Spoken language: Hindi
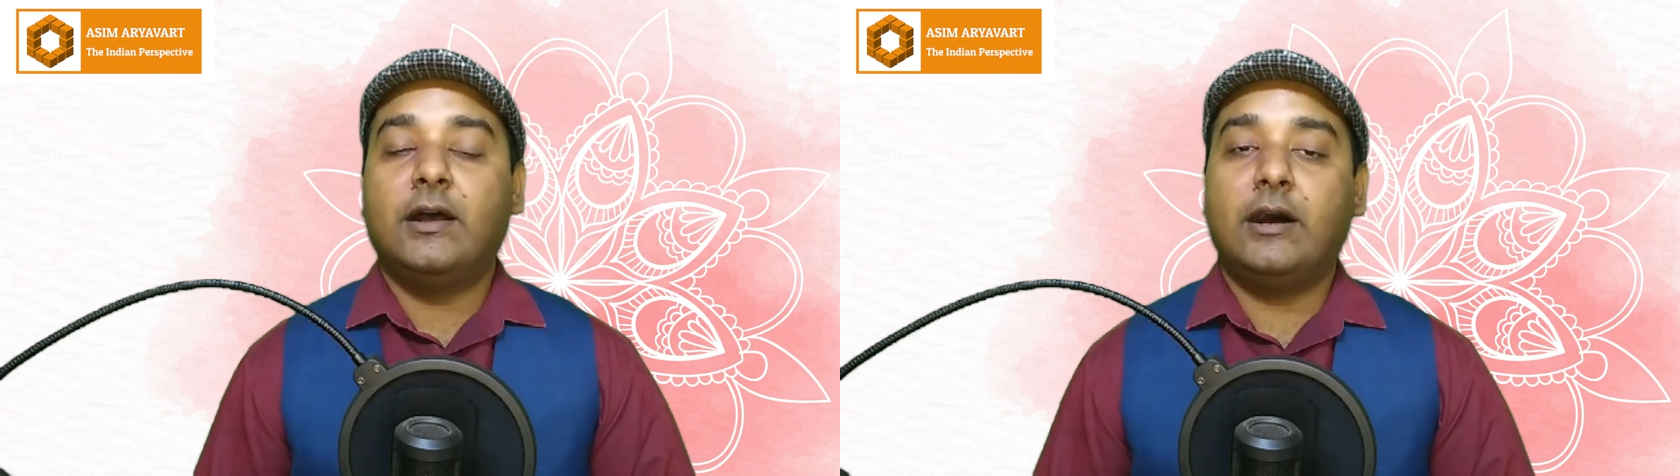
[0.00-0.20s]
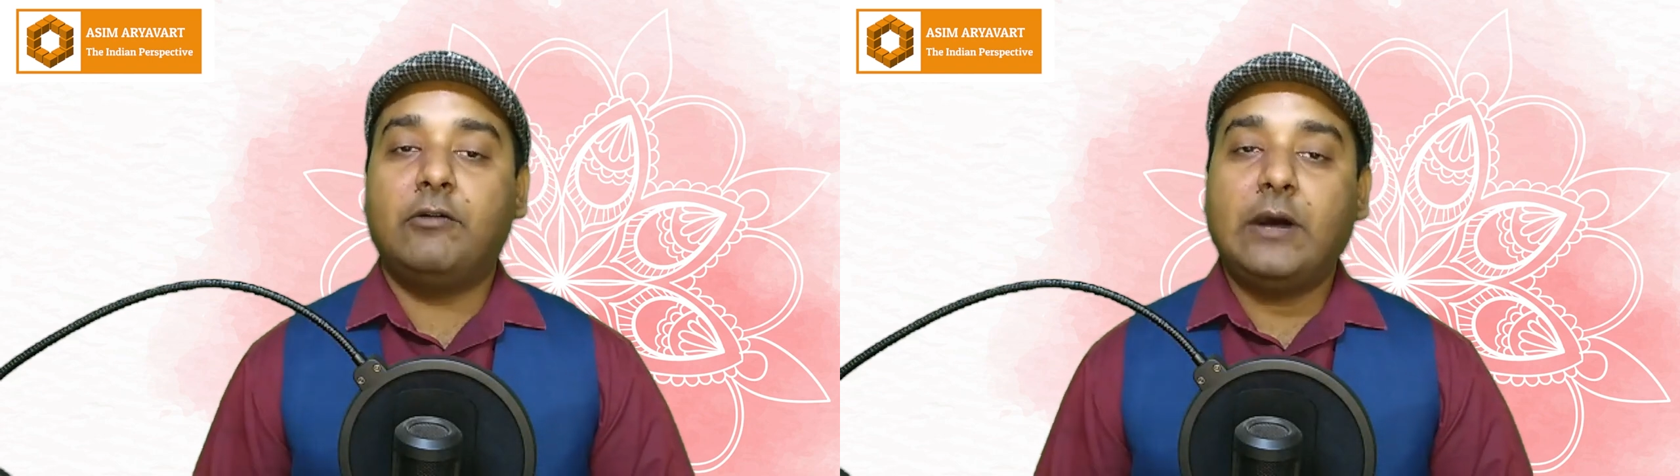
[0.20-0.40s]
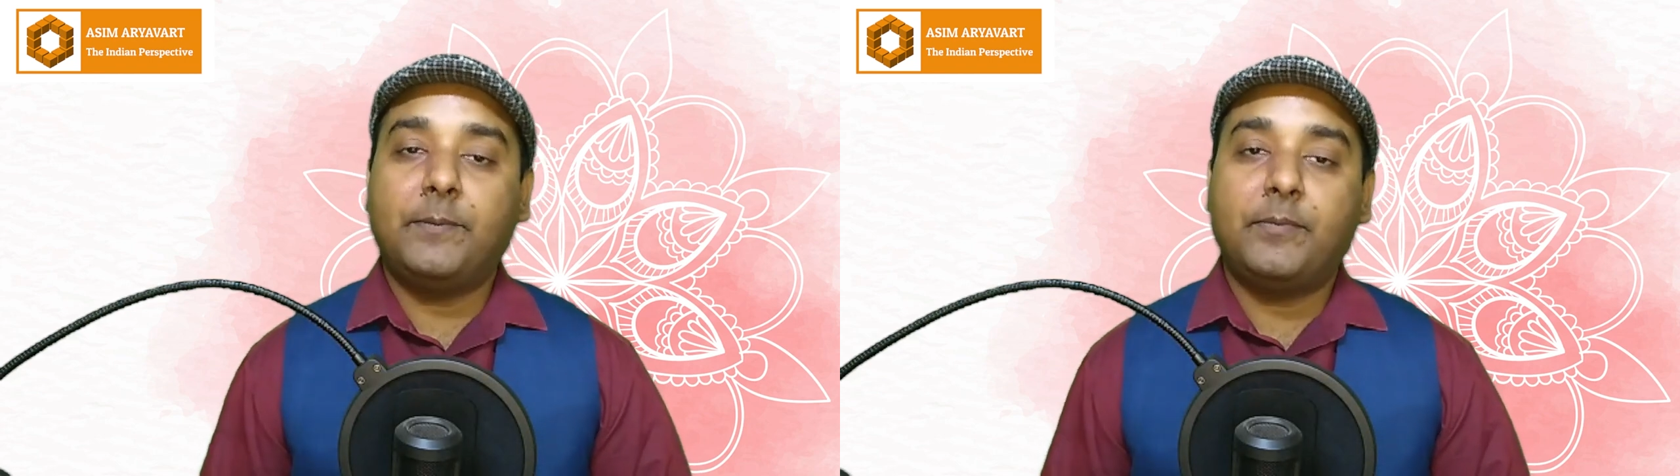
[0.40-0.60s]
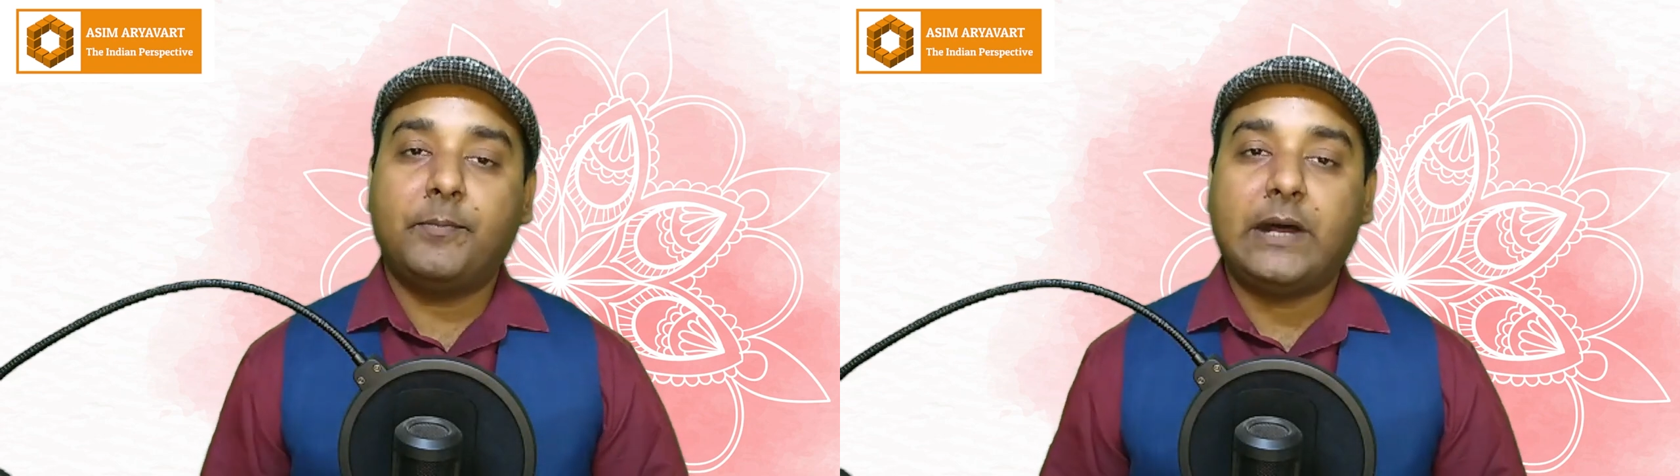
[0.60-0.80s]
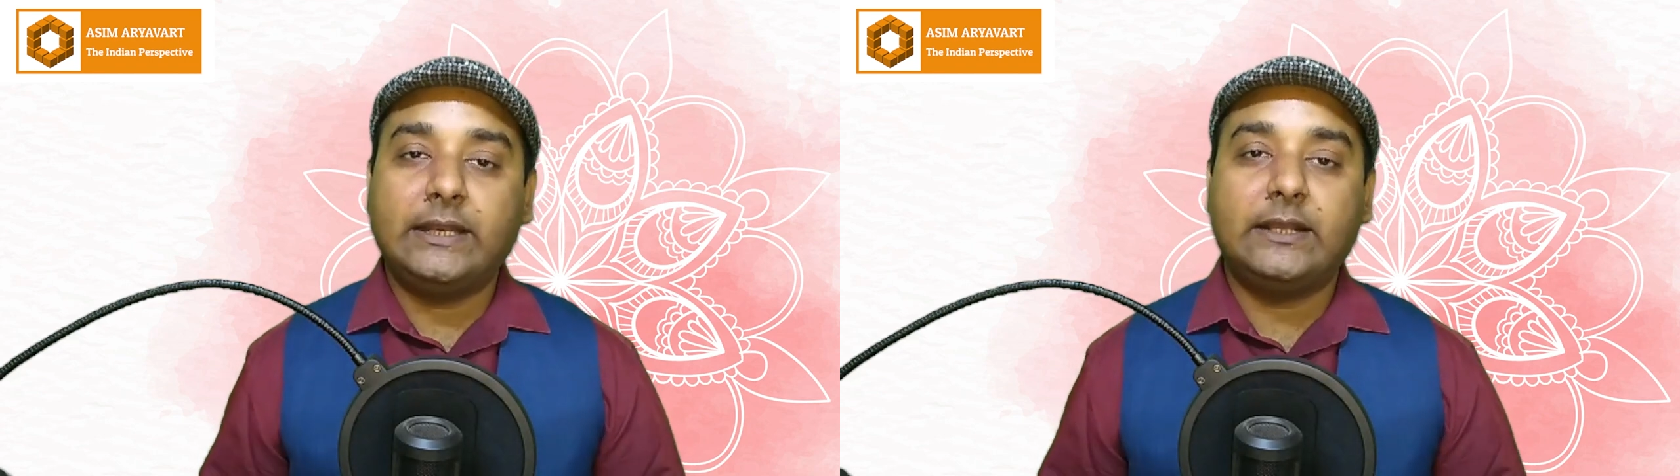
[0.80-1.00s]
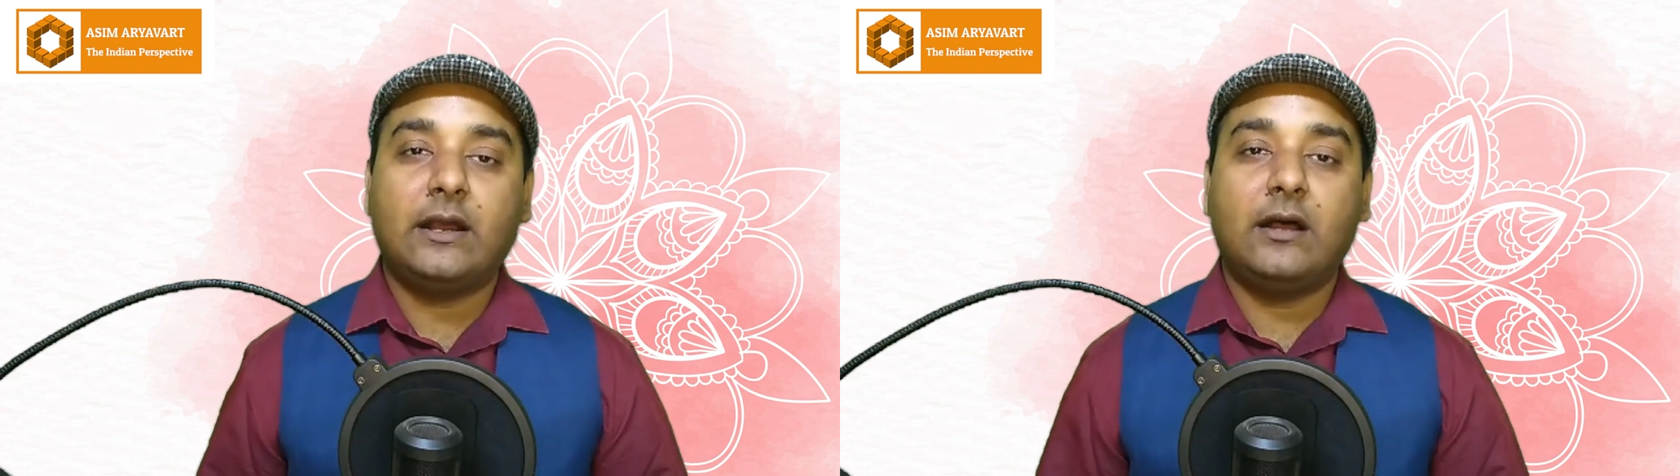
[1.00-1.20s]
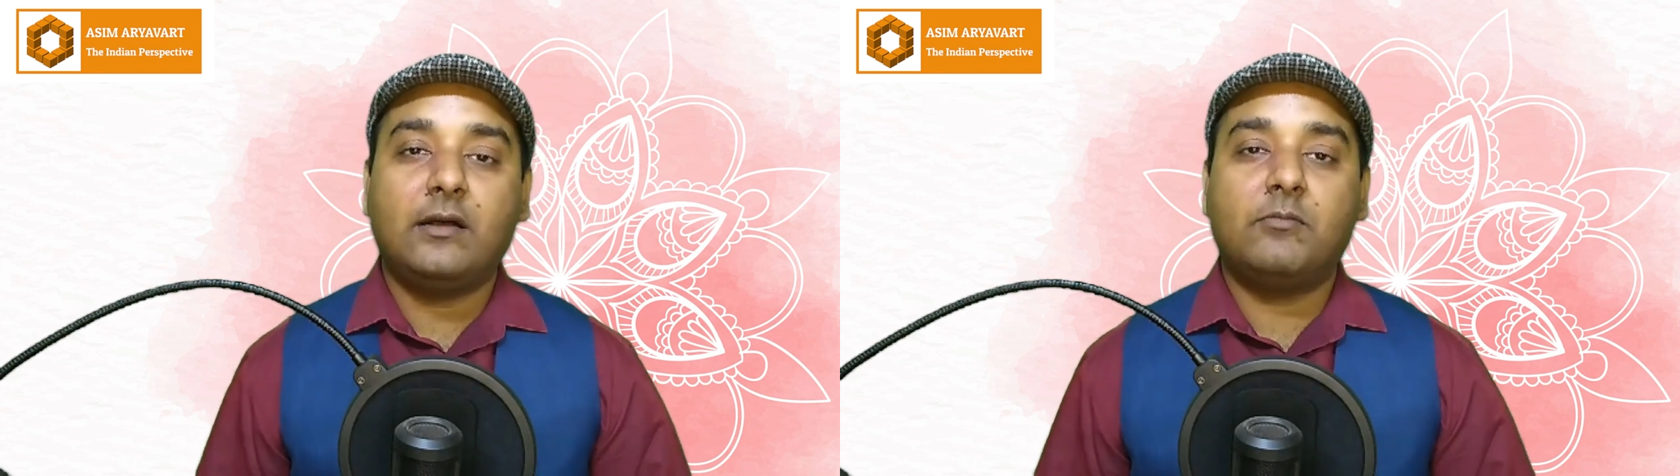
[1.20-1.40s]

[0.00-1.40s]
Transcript: वहाँ पे पानी का